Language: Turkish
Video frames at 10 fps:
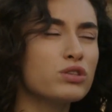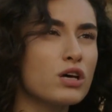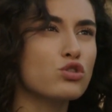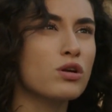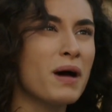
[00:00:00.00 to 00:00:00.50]
bundan
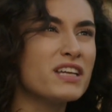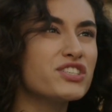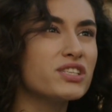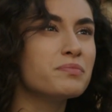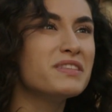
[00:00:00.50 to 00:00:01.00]
sonra ben
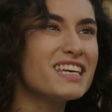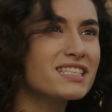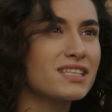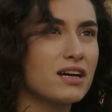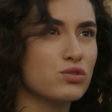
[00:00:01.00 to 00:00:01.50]
canım ne
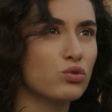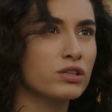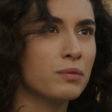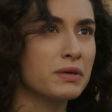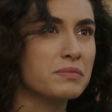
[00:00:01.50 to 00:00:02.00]
isterse onu
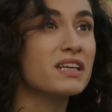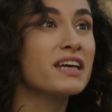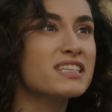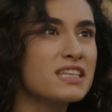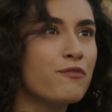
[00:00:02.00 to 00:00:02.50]
yaparım. Sana
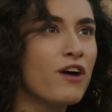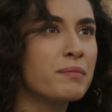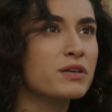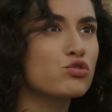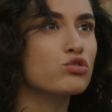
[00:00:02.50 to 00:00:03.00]
hesap
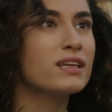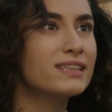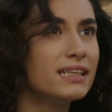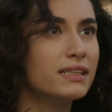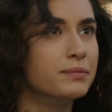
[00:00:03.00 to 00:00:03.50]
vermek zorunda
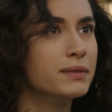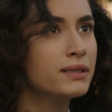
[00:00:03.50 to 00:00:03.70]
değilim.